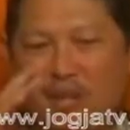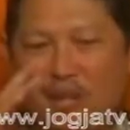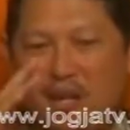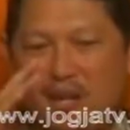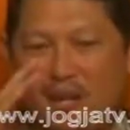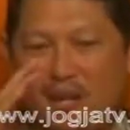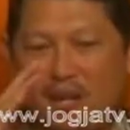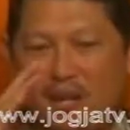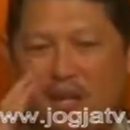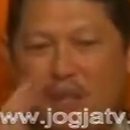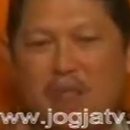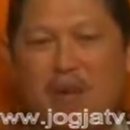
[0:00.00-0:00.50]

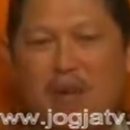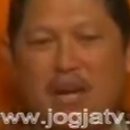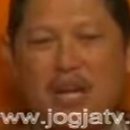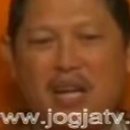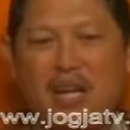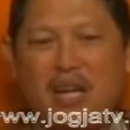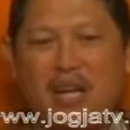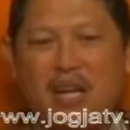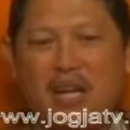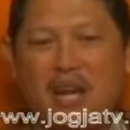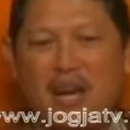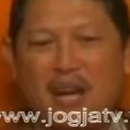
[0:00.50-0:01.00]

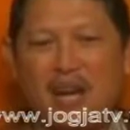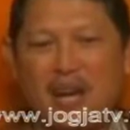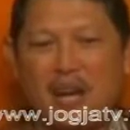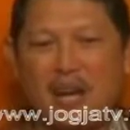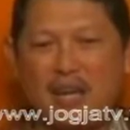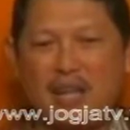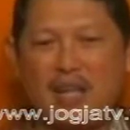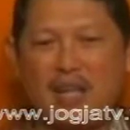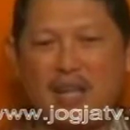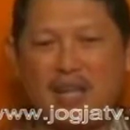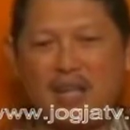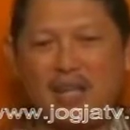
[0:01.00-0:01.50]
lembaga yang
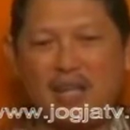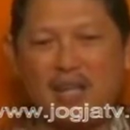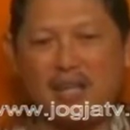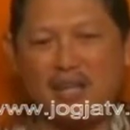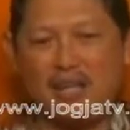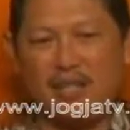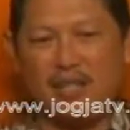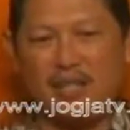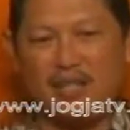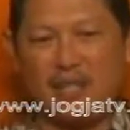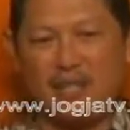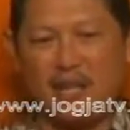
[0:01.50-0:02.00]
ada
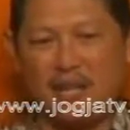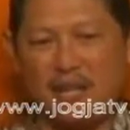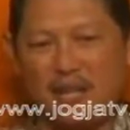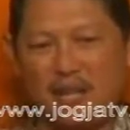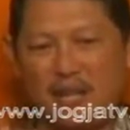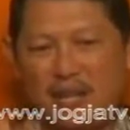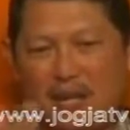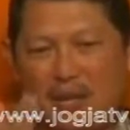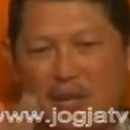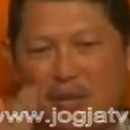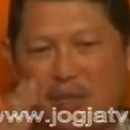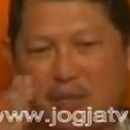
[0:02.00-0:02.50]

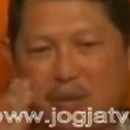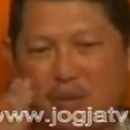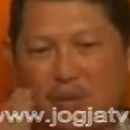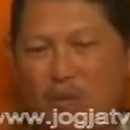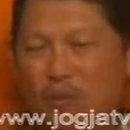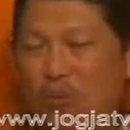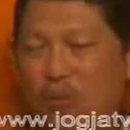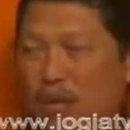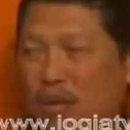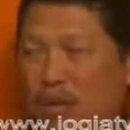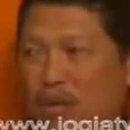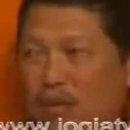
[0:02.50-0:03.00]
kita
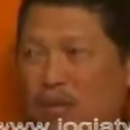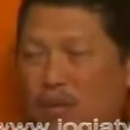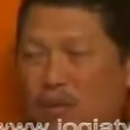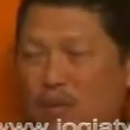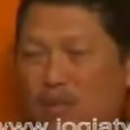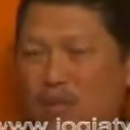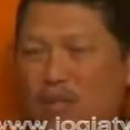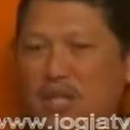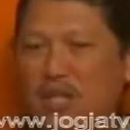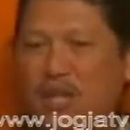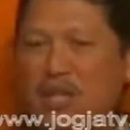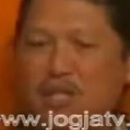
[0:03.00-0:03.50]
perkuat, mm -hmm.
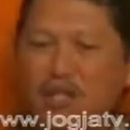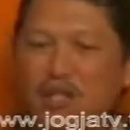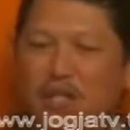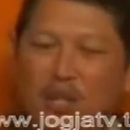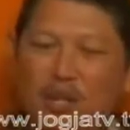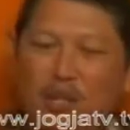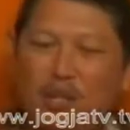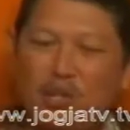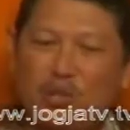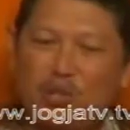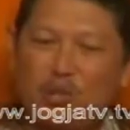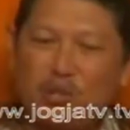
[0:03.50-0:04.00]
kemudian
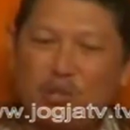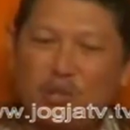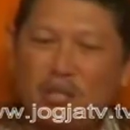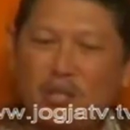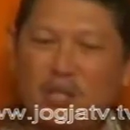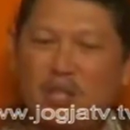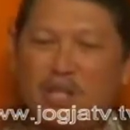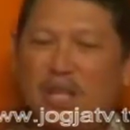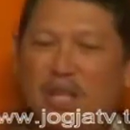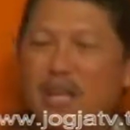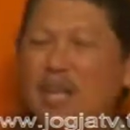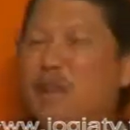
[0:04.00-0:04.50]
sumber
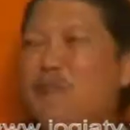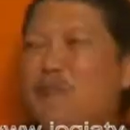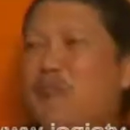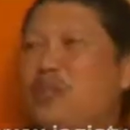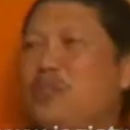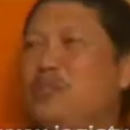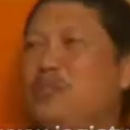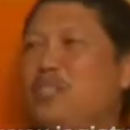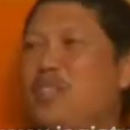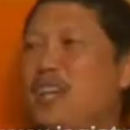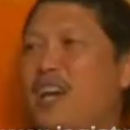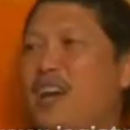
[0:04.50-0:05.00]
daya
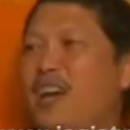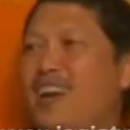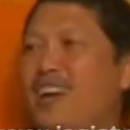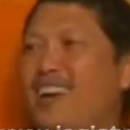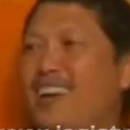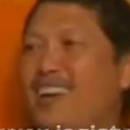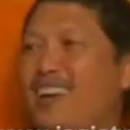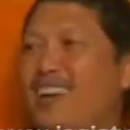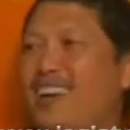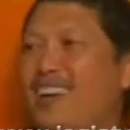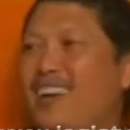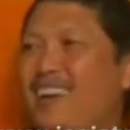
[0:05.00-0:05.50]
manusia
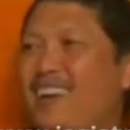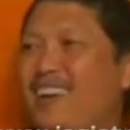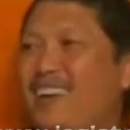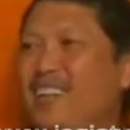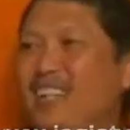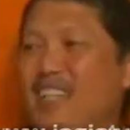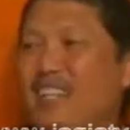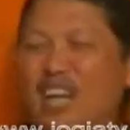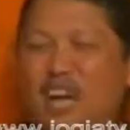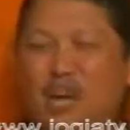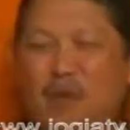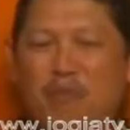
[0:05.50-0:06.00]
mm -hmm.
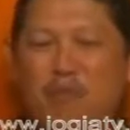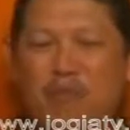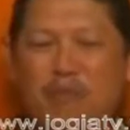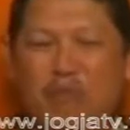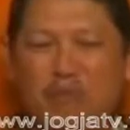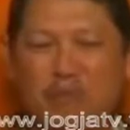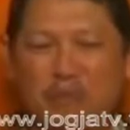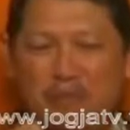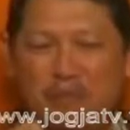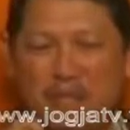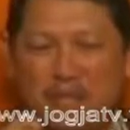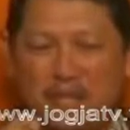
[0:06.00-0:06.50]
yang
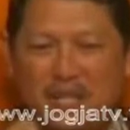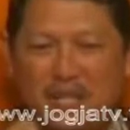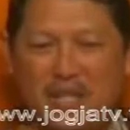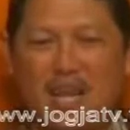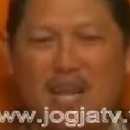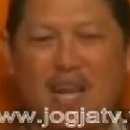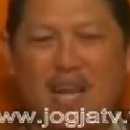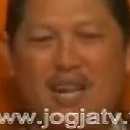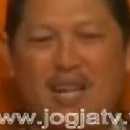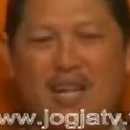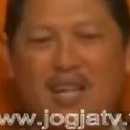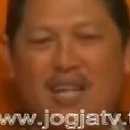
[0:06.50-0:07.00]

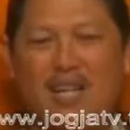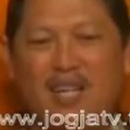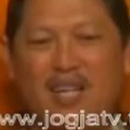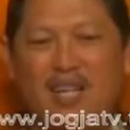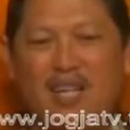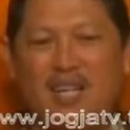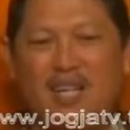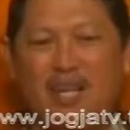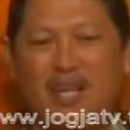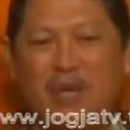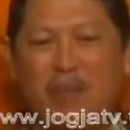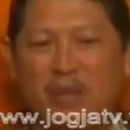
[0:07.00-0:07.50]
dia
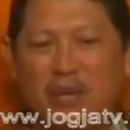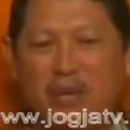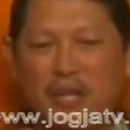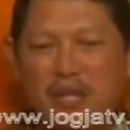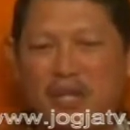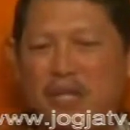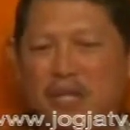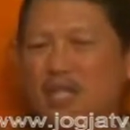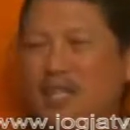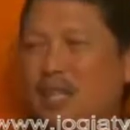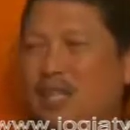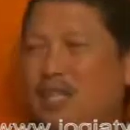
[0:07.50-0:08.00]
uh,
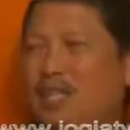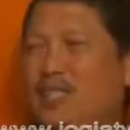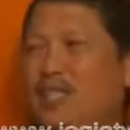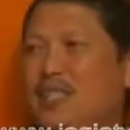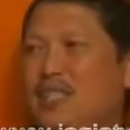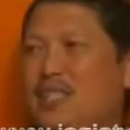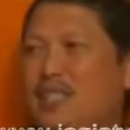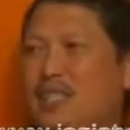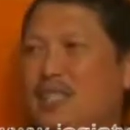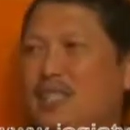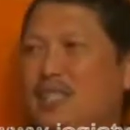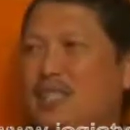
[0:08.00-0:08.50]
bekerja
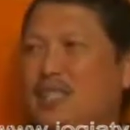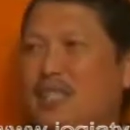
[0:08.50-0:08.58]
di